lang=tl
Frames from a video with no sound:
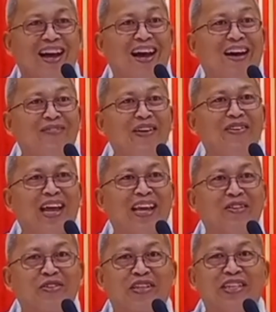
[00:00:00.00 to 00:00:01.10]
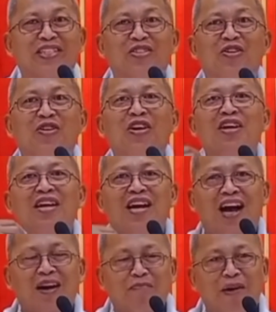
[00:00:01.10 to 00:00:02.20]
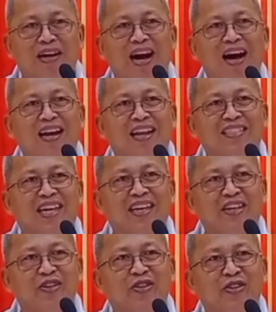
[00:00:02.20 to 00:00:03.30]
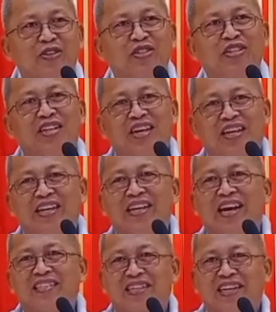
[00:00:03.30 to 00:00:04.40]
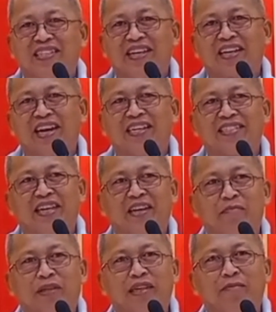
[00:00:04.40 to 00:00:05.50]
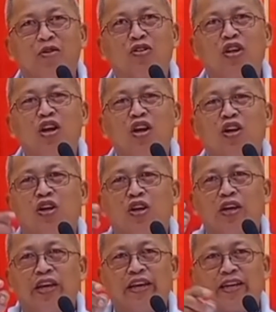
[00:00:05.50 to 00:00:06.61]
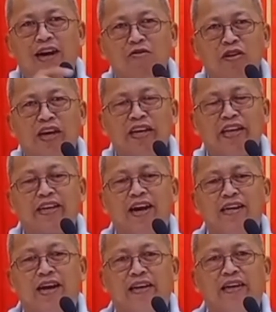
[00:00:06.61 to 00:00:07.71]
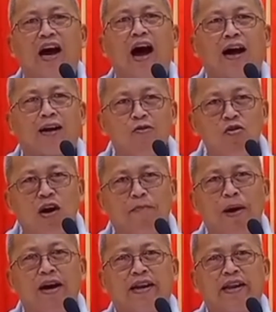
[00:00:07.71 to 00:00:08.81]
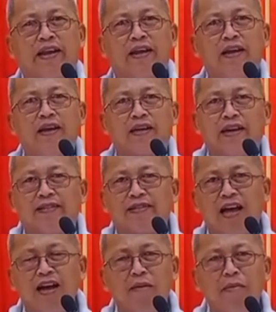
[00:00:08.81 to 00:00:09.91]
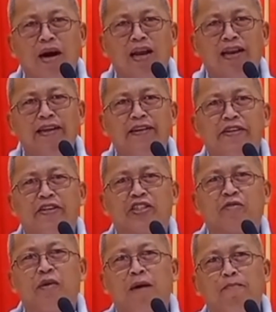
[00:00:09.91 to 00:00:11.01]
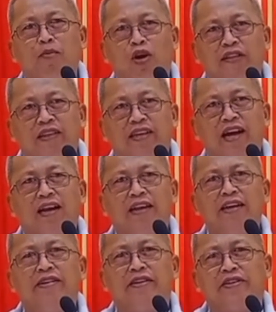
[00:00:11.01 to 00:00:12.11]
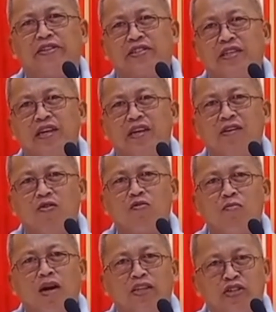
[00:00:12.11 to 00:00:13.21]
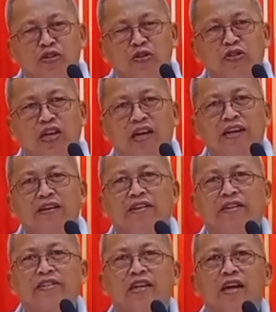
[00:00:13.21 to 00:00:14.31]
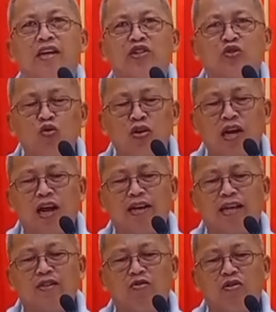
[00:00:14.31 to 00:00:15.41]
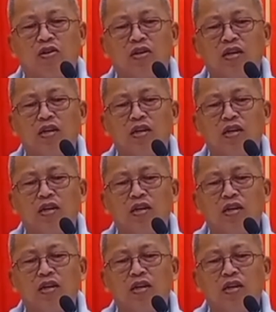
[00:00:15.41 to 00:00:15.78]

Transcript: Ha, mao na ingos Kristo ang paghari sa Dios di as kasing-kasing. Pasabot, ikaw ginikanan, ako nga pare, kita nga mga leaders, mga political leaders, o mga church leaders, sudla natog